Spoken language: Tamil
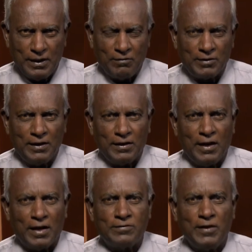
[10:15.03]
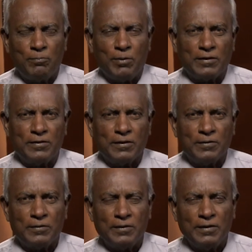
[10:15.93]
அவர்கள் அரசனை பார்த்து
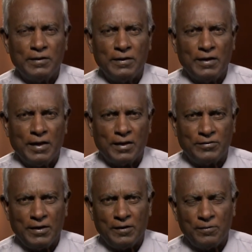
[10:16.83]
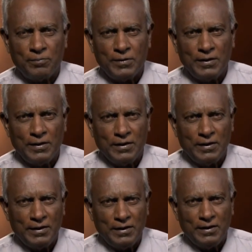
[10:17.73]
அரசே
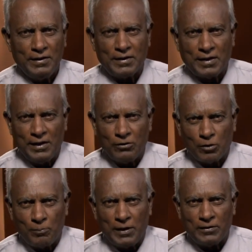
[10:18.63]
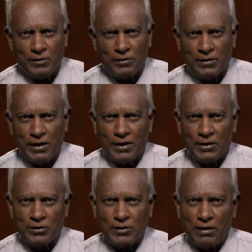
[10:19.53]
நீர் கண்ட சொப்பனத்தை
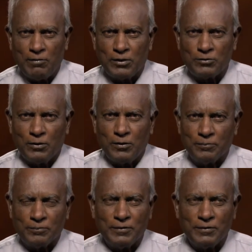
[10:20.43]
எங்களுக்கு தயவாக சொல்லும்